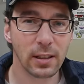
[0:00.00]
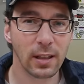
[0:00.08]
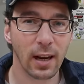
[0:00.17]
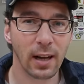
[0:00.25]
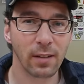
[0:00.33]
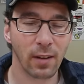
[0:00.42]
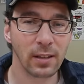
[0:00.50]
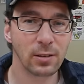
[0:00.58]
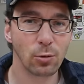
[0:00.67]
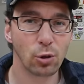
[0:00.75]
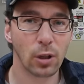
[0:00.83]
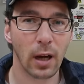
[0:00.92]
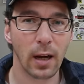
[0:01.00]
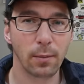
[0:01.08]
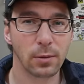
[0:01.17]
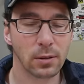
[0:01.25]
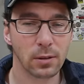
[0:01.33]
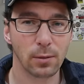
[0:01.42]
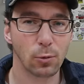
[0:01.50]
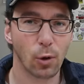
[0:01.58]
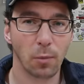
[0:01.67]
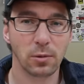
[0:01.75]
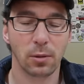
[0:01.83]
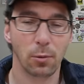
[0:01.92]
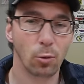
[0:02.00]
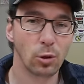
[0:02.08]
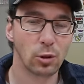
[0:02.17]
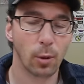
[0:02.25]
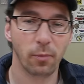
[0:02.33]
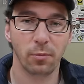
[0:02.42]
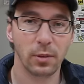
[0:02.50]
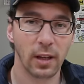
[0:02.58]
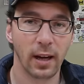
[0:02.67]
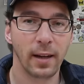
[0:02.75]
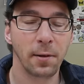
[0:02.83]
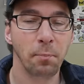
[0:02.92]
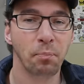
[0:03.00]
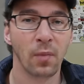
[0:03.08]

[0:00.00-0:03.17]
egal was du schreibst, äh, du kommst in den Lostopf mit rein.